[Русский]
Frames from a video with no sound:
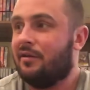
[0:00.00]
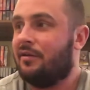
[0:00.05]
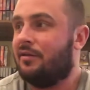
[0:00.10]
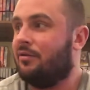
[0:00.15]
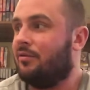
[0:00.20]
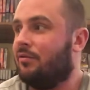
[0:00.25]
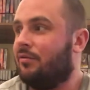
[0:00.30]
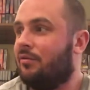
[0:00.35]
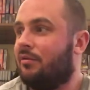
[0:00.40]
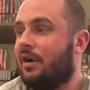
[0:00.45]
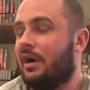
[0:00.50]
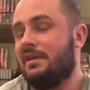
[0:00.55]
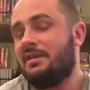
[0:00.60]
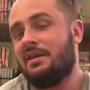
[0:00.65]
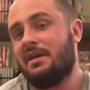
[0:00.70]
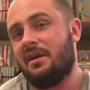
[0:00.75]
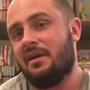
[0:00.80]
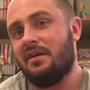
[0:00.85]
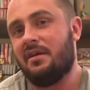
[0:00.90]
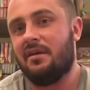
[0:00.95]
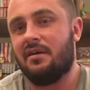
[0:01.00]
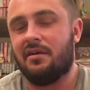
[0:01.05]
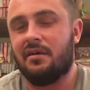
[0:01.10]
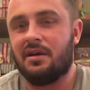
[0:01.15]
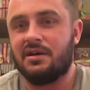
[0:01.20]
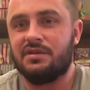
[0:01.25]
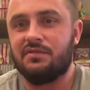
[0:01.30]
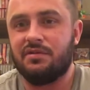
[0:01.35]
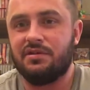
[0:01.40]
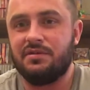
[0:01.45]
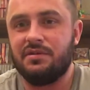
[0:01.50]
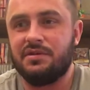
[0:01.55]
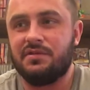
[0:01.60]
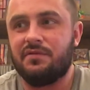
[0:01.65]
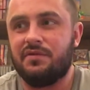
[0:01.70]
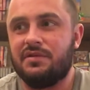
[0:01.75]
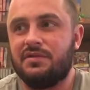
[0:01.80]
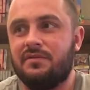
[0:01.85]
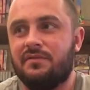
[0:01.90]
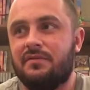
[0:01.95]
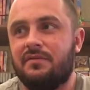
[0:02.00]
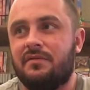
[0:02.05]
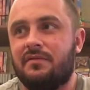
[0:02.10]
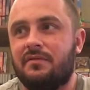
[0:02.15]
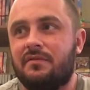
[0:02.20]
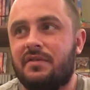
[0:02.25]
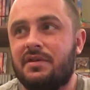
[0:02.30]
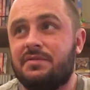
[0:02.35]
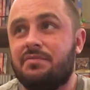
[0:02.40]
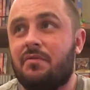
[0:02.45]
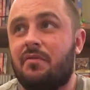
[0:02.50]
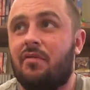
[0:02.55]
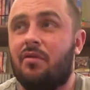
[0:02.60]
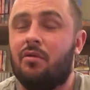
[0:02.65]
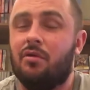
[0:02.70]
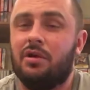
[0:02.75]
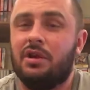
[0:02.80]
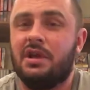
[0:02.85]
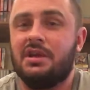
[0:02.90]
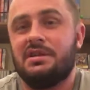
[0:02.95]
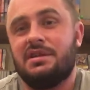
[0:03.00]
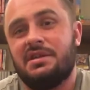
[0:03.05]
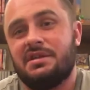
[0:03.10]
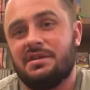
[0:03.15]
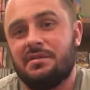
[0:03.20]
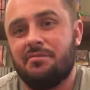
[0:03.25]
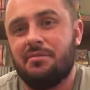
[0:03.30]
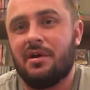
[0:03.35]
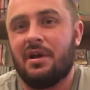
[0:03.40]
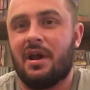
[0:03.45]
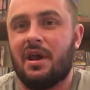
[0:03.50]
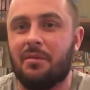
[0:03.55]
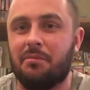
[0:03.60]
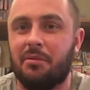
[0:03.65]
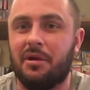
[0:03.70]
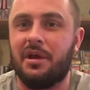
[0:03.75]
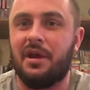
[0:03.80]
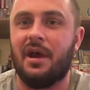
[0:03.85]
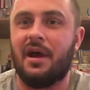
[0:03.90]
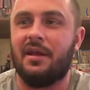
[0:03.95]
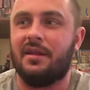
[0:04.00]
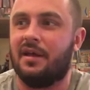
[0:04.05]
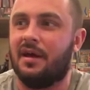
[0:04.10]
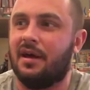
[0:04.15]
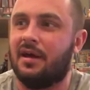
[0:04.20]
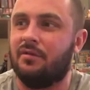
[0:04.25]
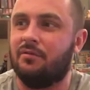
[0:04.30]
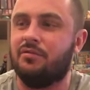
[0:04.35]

ну, хотя э, с 88 года, если собирал бы я, да,